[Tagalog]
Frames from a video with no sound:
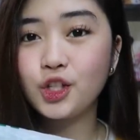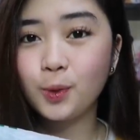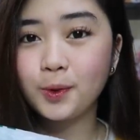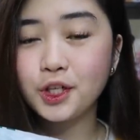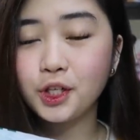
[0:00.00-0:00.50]
Hindi
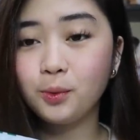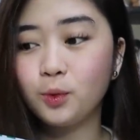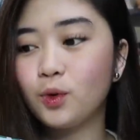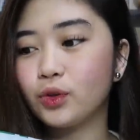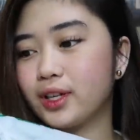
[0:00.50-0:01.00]
ko pa siya
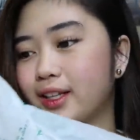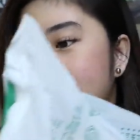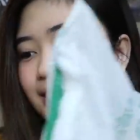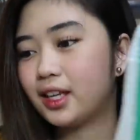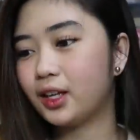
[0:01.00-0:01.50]
nabubuksan
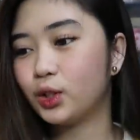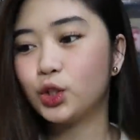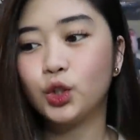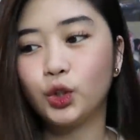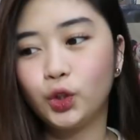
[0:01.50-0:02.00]
kasi
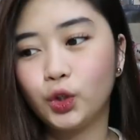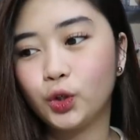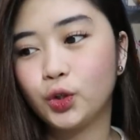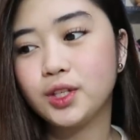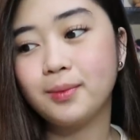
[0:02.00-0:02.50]
gusto ko
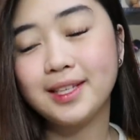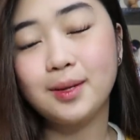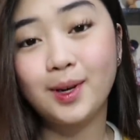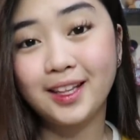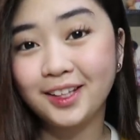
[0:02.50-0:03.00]

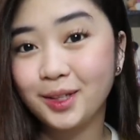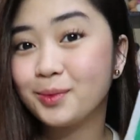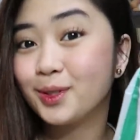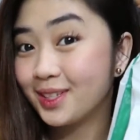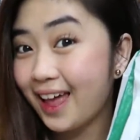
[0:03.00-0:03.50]
sabay-sabay na rin
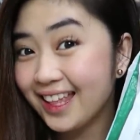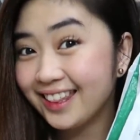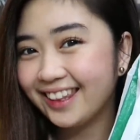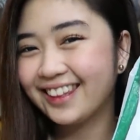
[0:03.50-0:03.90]
buksan.